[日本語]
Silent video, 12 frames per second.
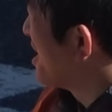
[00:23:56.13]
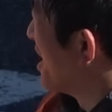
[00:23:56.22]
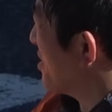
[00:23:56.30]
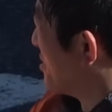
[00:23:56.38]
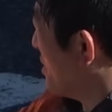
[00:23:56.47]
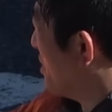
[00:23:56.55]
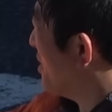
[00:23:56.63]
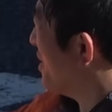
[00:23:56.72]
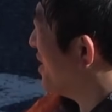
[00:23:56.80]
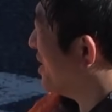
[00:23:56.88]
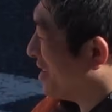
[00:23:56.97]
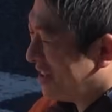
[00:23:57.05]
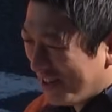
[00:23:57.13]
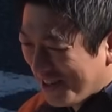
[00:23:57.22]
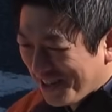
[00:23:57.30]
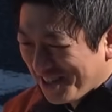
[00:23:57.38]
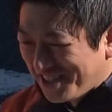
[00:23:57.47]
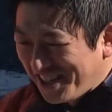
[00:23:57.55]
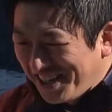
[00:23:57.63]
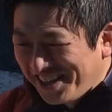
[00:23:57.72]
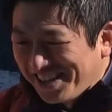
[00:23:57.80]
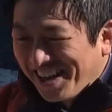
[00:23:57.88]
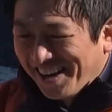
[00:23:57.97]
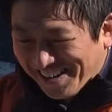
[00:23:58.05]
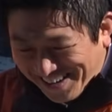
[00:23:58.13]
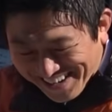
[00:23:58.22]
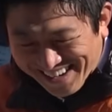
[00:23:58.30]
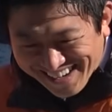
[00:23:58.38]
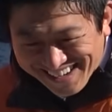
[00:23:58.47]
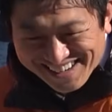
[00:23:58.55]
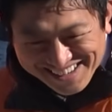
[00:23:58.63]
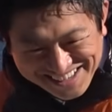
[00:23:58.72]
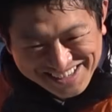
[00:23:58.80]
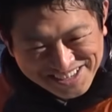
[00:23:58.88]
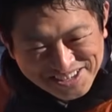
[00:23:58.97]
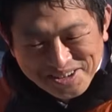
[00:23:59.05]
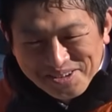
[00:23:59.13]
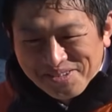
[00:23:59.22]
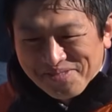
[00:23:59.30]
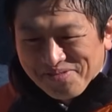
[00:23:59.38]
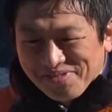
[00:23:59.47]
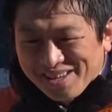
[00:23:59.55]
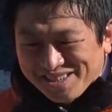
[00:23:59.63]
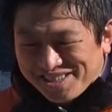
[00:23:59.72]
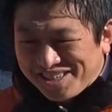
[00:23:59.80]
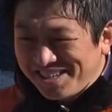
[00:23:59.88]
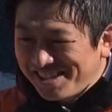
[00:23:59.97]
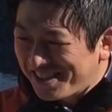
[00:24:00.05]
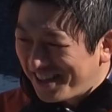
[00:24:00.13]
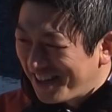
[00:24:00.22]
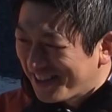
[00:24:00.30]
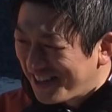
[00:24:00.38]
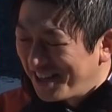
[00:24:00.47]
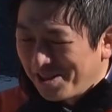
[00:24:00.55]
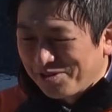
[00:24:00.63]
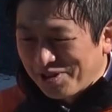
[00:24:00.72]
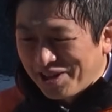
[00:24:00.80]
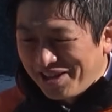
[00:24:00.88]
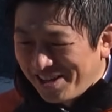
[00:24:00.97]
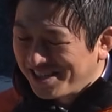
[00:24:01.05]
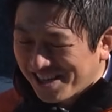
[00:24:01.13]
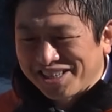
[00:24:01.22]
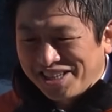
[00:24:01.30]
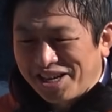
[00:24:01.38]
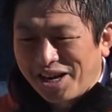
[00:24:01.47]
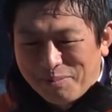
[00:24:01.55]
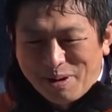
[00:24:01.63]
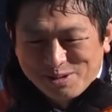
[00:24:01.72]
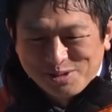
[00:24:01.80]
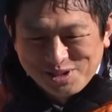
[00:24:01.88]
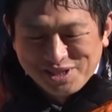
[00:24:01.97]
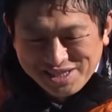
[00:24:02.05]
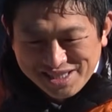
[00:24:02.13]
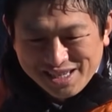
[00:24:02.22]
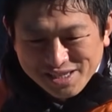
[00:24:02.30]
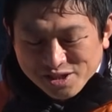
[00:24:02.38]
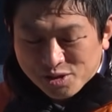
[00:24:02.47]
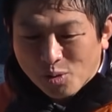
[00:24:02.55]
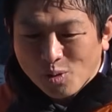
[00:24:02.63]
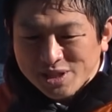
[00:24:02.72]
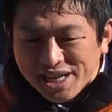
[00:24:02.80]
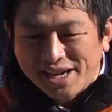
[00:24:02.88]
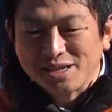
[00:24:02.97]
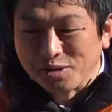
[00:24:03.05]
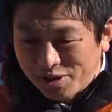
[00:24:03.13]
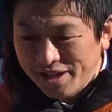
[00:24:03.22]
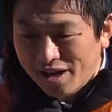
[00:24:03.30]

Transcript: ンってなる。シーンってなる。で、シーンってなってネットでなぜか叩かれまくるってですね。そこじゃないんですよね。